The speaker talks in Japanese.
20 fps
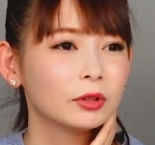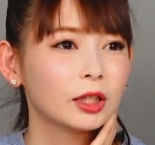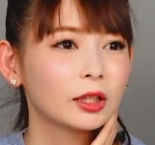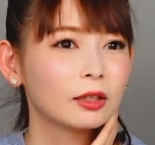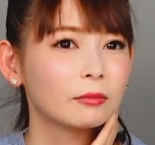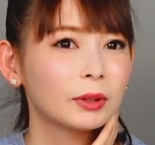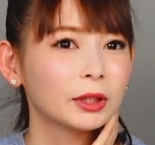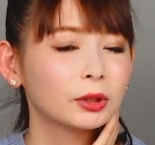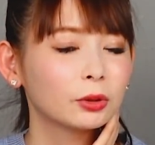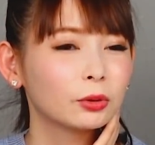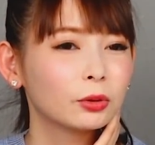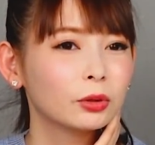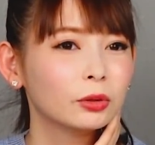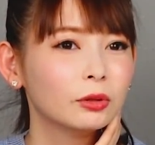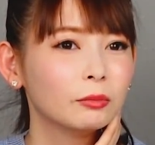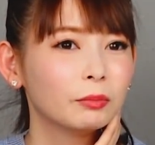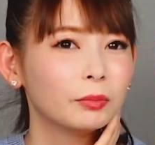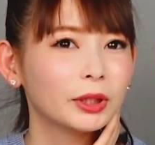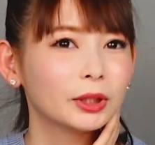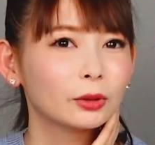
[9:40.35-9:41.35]
なんか
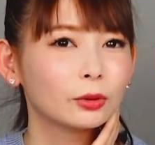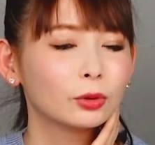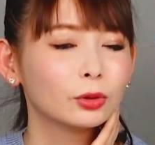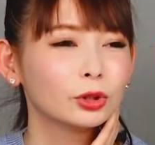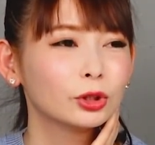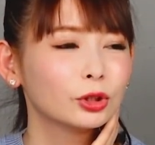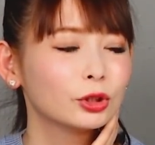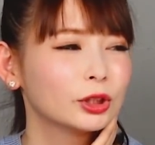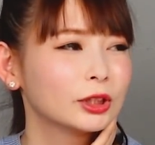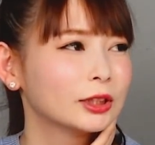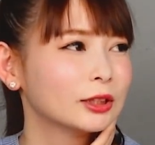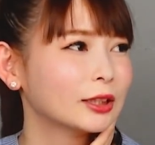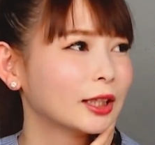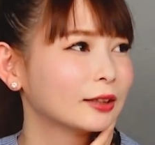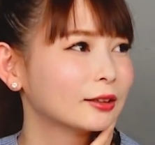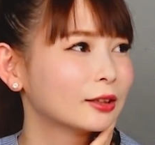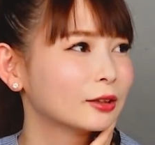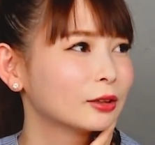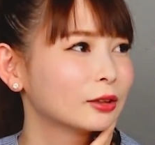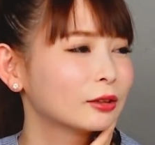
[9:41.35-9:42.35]
パソコン通信
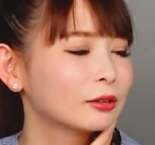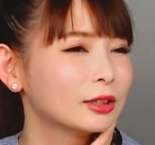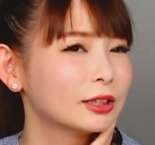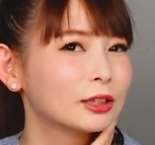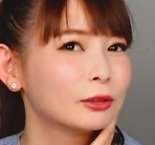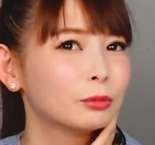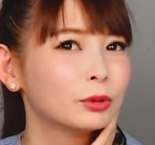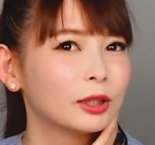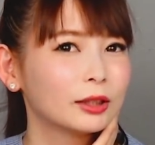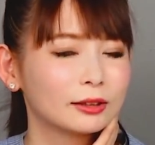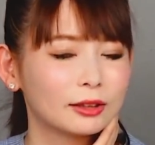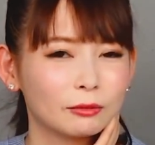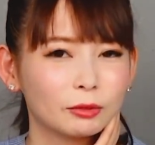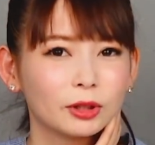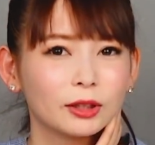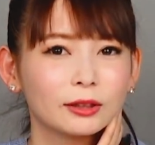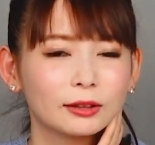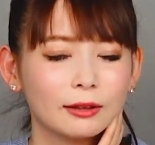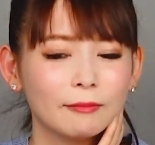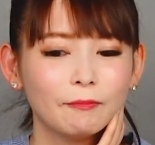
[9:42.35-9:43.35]
やってる人は一部だった
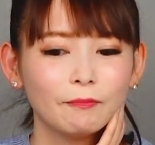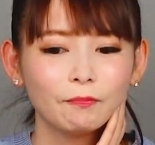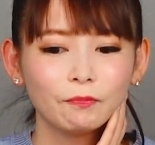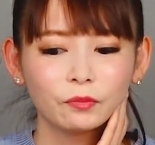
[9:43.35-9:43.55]
みたいな。